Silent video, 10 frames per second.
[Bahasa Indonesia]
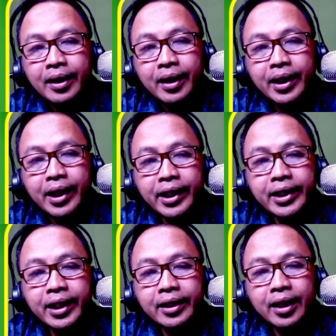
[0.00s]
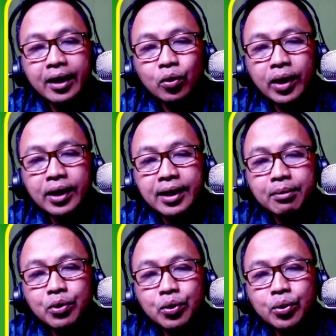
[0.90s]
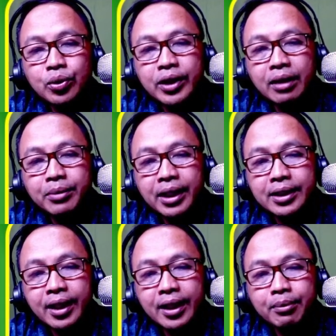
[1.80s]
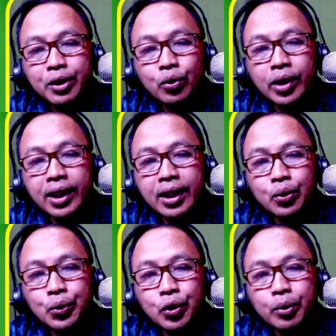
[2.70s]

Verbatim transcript: Dan ini adalah ruang tamu yang biasa kami gunakan untuk